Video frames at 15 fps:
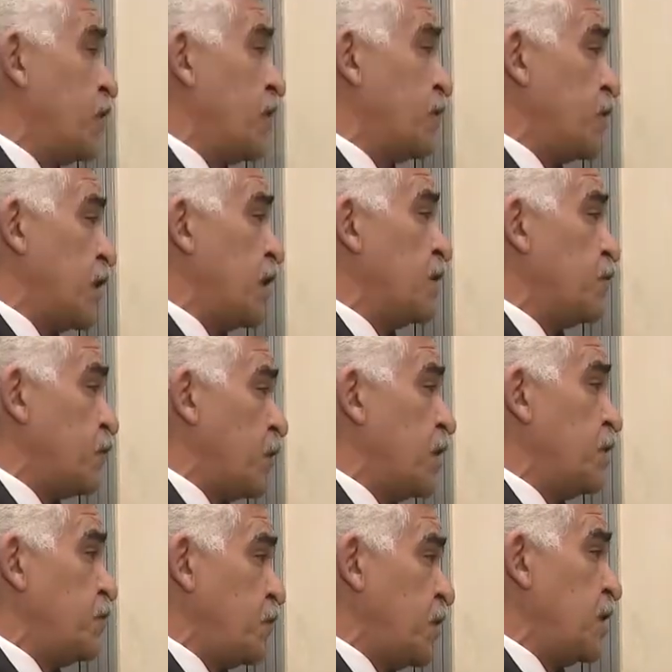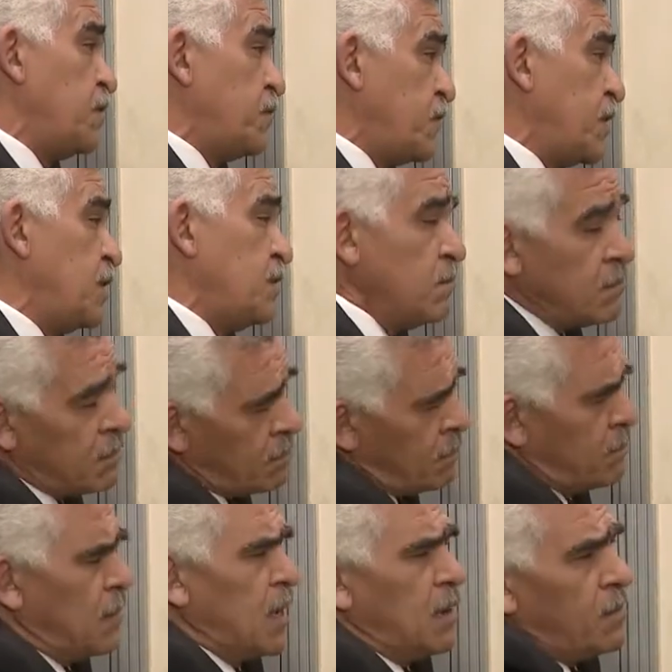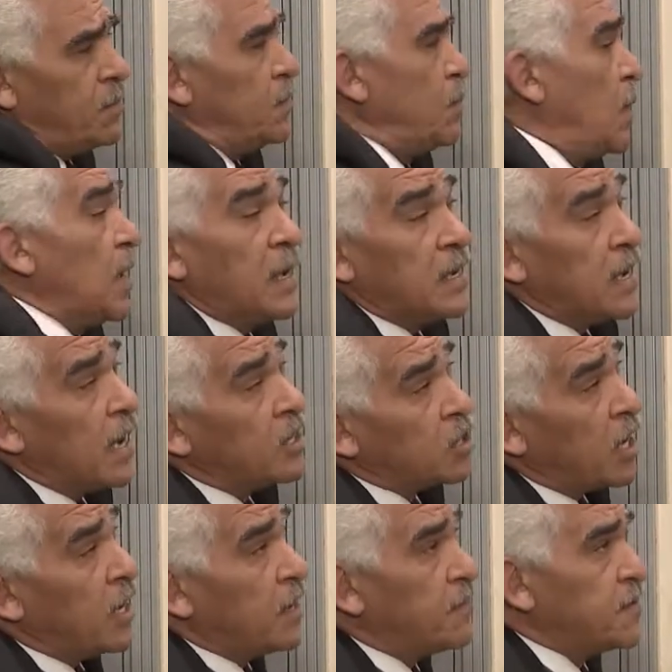لكنهم يقولون إن تحديد مدة الزواج